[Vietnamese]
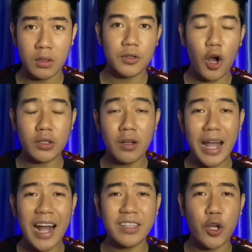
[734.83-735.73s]
còn thức
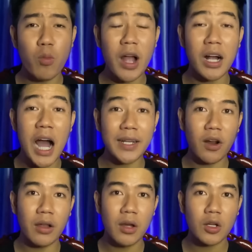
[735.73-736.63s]
ăn thì cũng gần hết
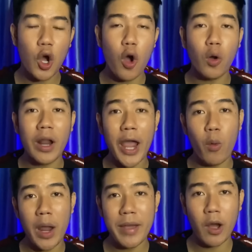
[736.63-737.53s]
rồi còn có leo
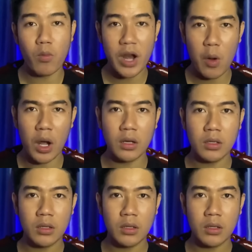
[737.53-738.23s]
ngoe mấy cọng rau à